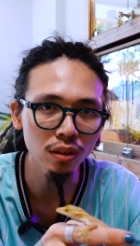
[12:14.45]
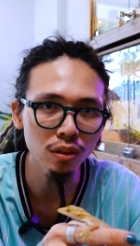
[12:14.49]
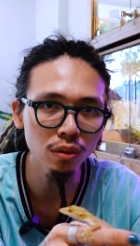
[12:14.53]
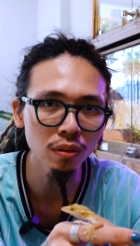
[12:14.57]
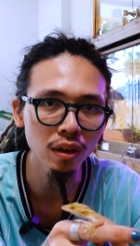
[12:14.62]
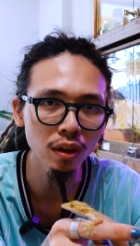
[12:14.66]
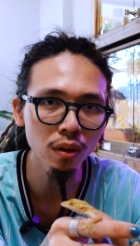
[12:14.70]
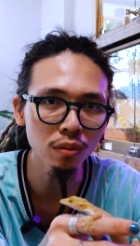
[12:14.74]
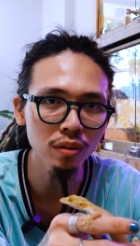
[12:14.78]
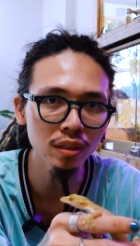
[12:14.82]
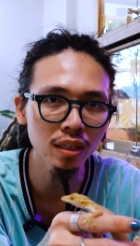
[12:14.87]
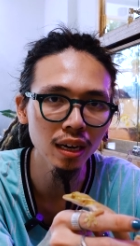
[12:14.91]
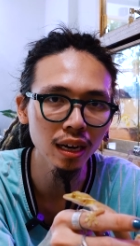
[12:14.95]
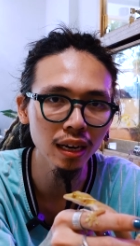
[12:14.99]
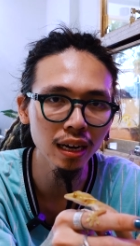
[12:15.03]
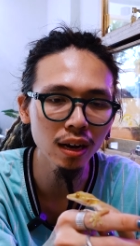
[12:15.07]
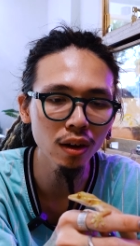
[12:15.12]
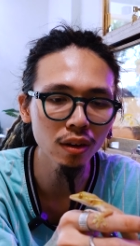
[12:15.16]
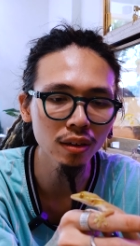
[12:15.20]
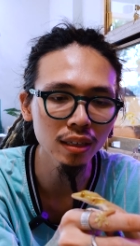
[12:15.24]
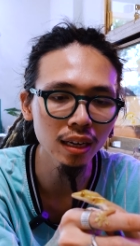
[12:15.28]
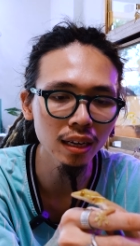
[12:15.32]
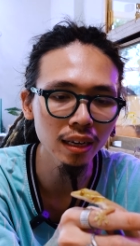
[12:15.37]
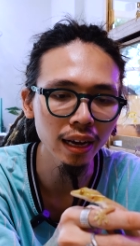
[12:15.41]
Nói chung là cũng như là
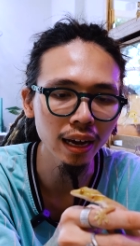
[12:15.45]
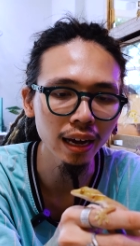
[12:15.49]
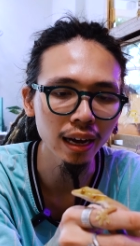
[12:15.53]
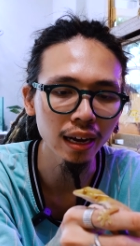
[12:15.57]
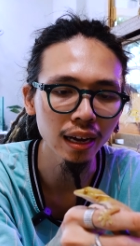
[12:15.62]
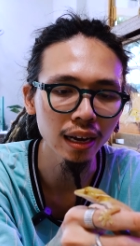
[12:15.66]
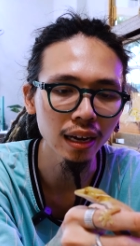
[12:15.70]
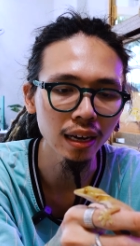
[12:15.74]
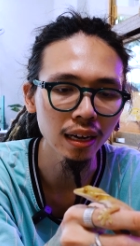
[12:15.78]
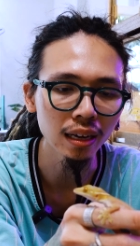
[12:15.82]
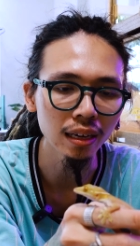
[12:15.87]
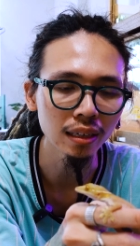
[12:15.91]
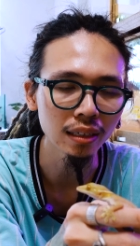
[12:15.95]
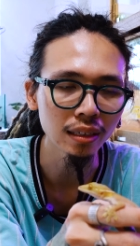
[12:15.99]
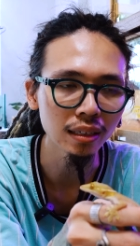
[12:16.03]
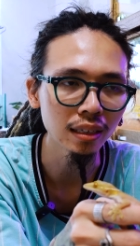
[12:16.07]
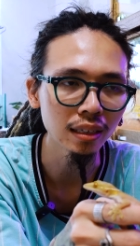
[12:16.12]
các con tắc kè